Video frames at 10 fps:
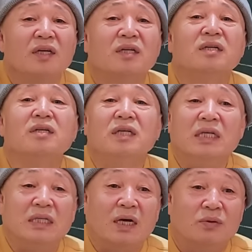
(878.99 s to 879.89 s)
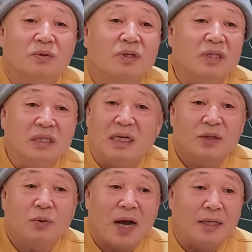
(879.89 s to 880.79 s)
그 이상도 그
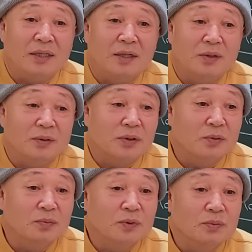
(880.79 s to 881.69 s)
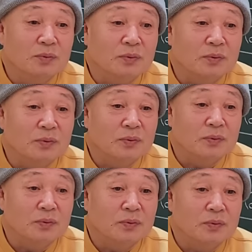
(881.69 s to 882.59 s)
이하도 아니에요. 경법은.
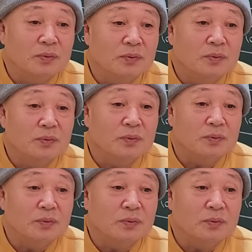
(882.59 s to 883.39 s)
음.